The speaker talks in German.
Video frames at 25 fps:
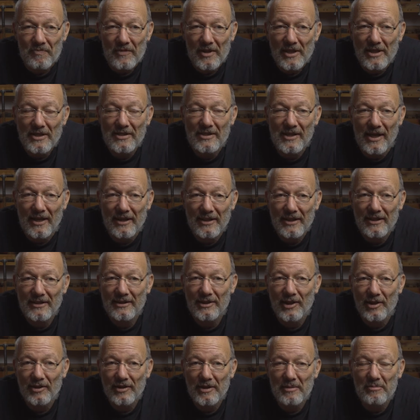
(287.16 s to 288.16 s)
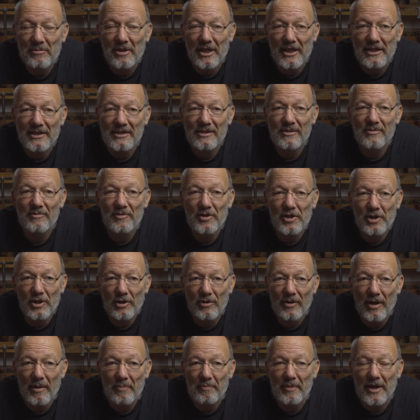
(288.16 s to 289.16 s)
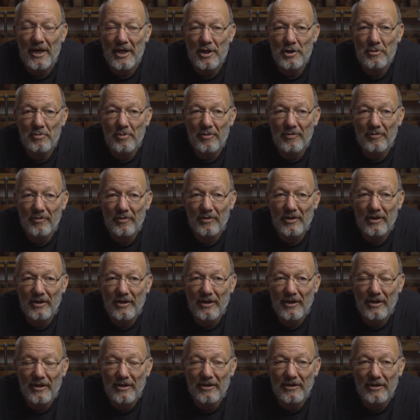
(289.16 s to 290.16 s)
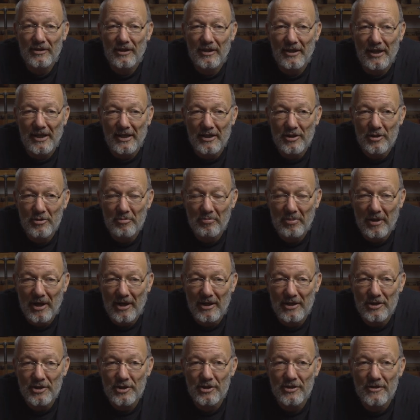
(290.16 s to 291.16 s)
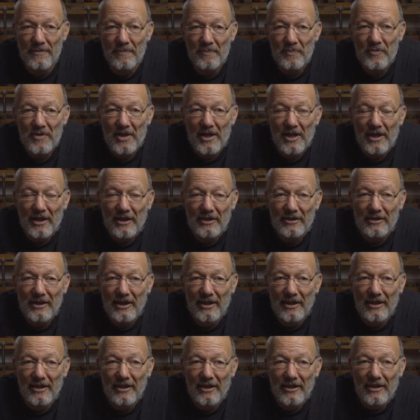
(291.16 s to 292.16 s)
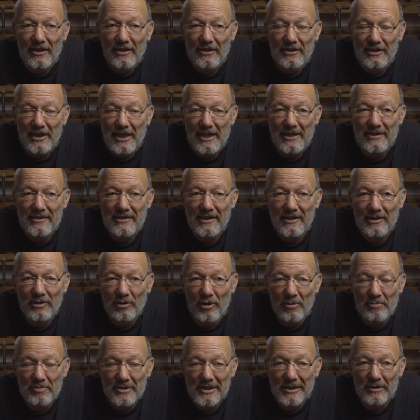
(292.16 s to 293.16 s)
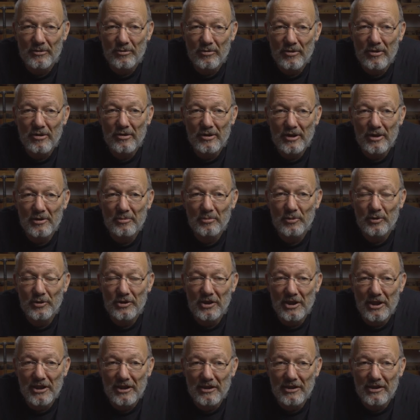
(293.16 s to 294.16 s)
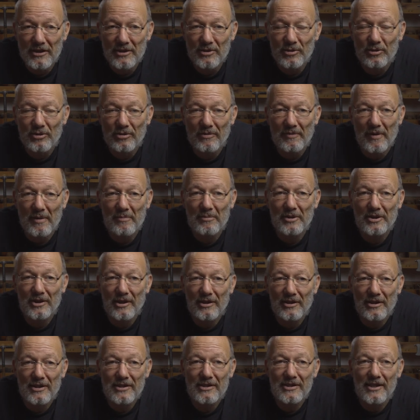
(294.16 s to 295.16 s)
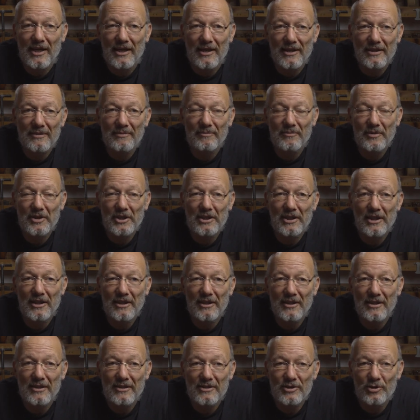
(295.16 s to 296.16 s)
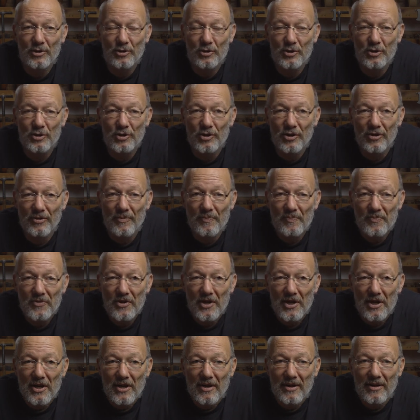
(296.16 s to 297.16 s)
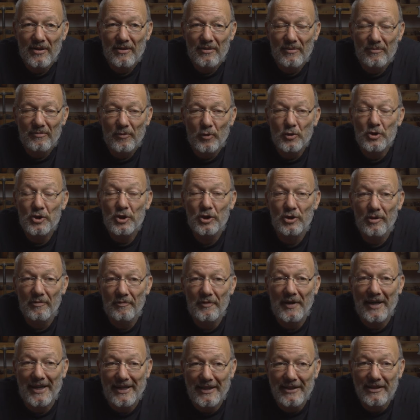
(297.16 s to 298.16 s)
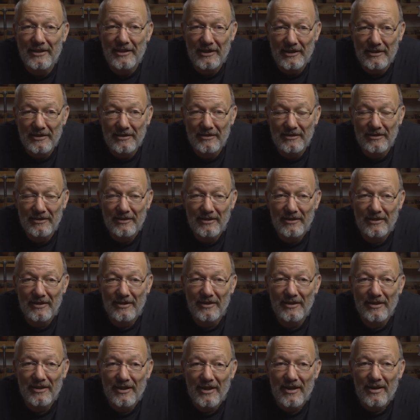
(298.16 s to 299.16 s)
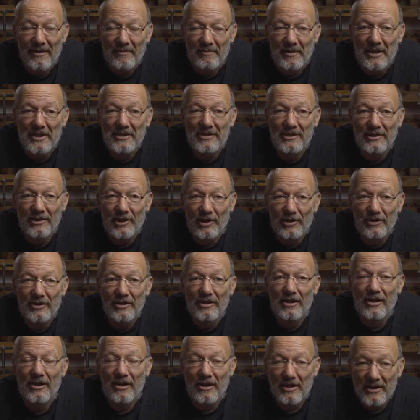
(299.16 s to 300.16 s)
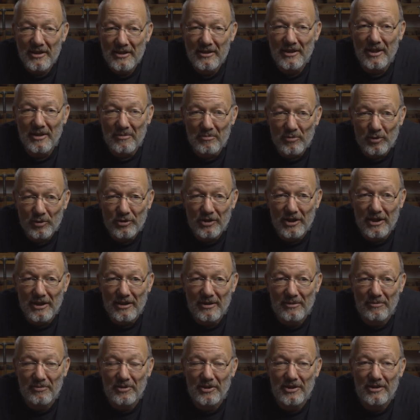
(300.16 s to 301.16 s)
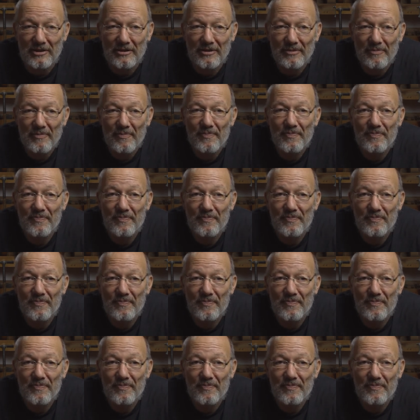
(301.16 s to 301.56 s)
Ich zeige euch dann im nächsten Video ein Beispiel von einer italienischen Bratschen, die derzeit noch ein bisschen unglücklich montiert ist und da werden wir dann auch sagen, wie die sozusagen, äh, was sich da verändert, ja, wenn sie dann richtig montiert wird.